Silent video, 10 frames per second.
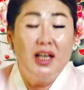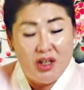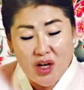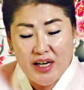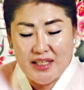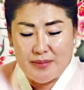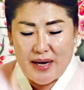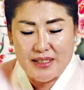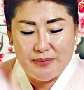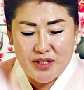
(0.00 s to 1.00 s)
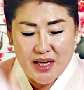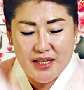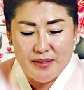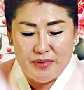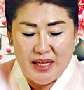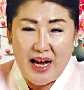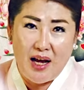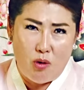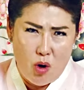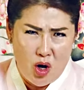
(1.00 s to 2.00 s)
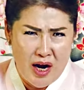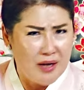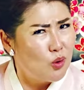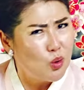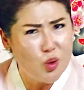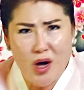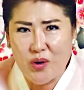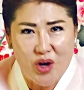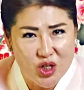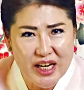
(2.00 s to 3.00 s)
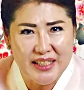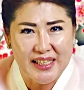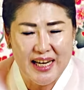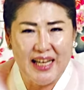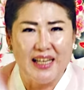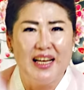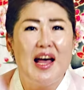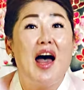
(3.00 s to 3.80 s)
여기까지 말씀드리겠습니다. 워낙 똑똑하고 영리하니까